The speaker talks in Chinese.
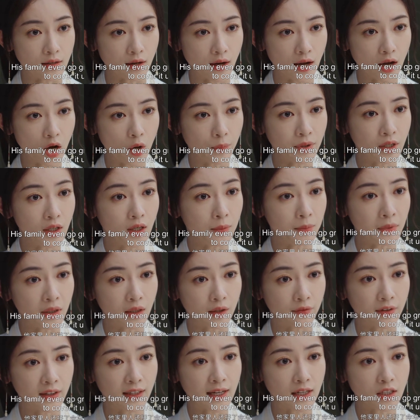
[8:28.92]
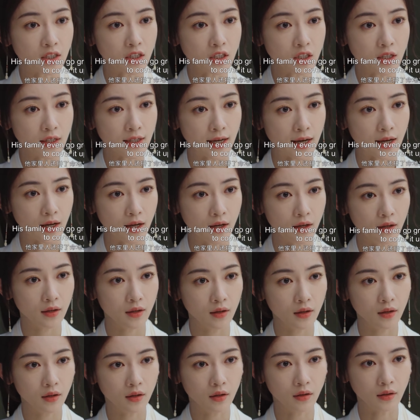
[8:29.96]
人还拼了命的为他遮掩，
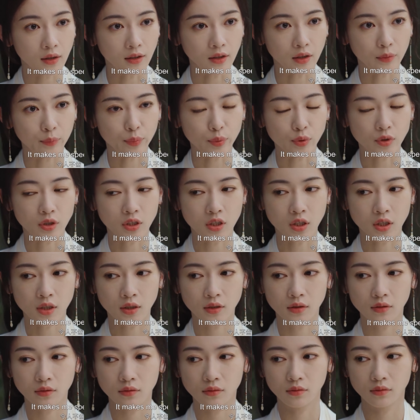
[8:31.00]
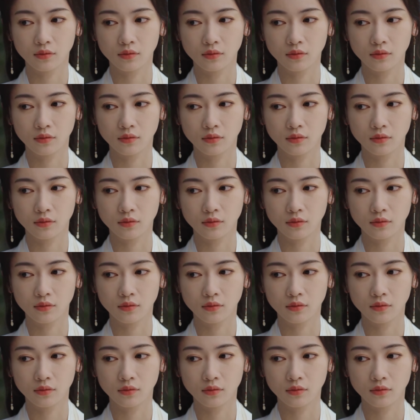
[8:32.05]
令人不齿。